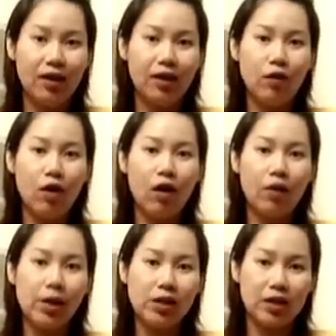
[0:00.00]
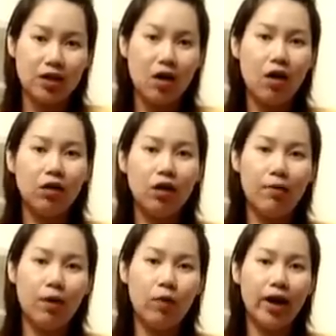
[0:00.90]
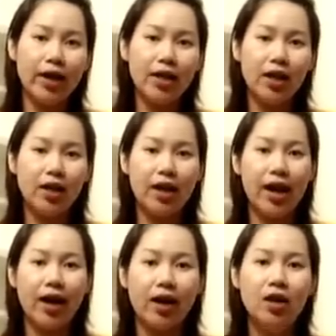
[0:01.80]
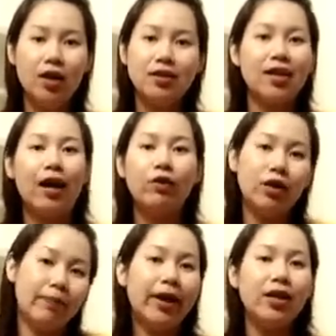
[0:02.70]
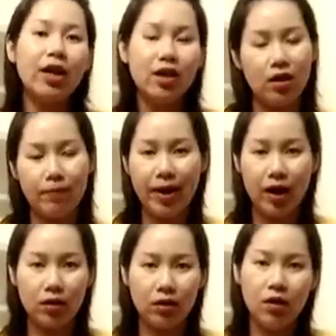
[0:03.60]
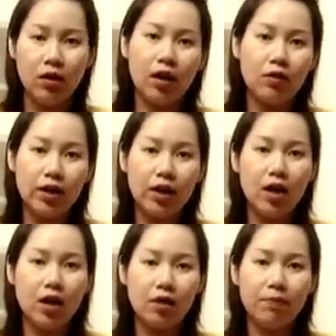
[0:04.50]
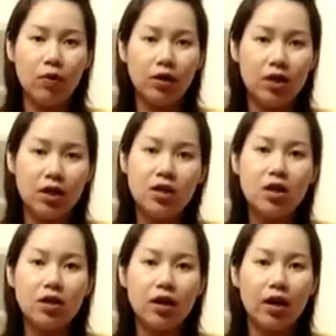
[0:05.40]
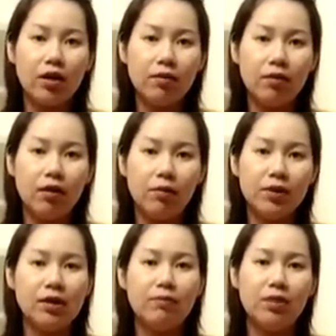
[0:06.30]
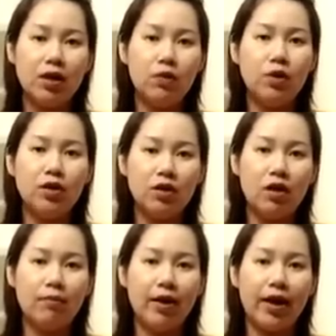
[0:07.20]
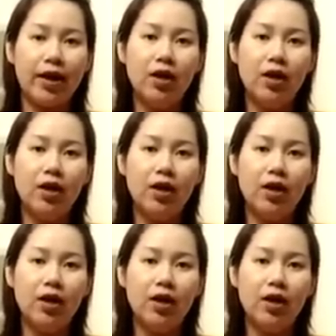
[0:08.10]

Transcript: แล้วก็เภสัชกรก็บอกว่าให้กินยาเช้า 1 เม็ดเย็น1 เม็ดคราวนี้เนี่ยปกติเดือนนี้ประจำเดือนควรจะต้องมา